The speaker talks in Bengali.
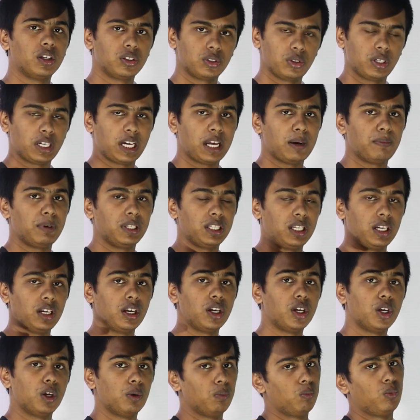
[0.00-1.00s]
তো এটা আমাদের
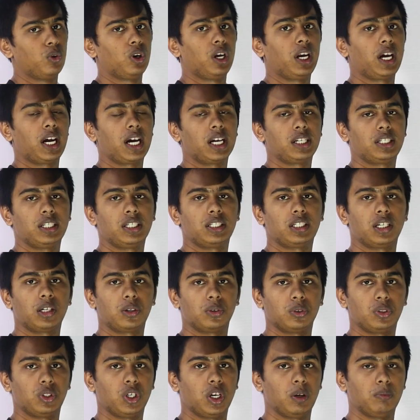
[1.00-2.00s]
মনে রাখার চেষ্টা
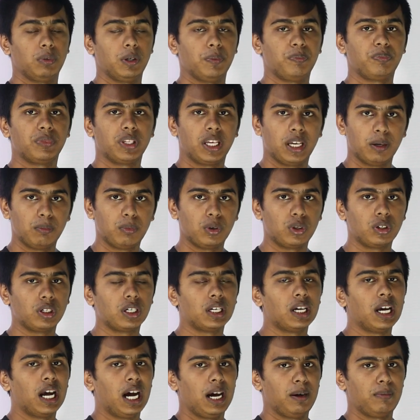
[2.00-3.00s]
করতে হবে এবং
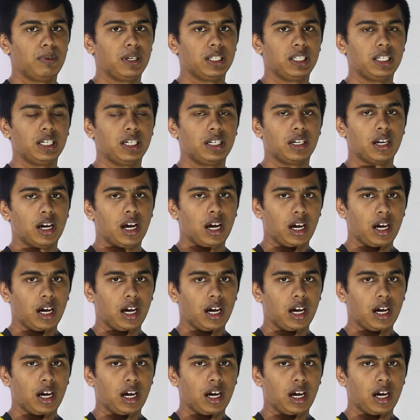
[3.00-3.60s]
আমাদের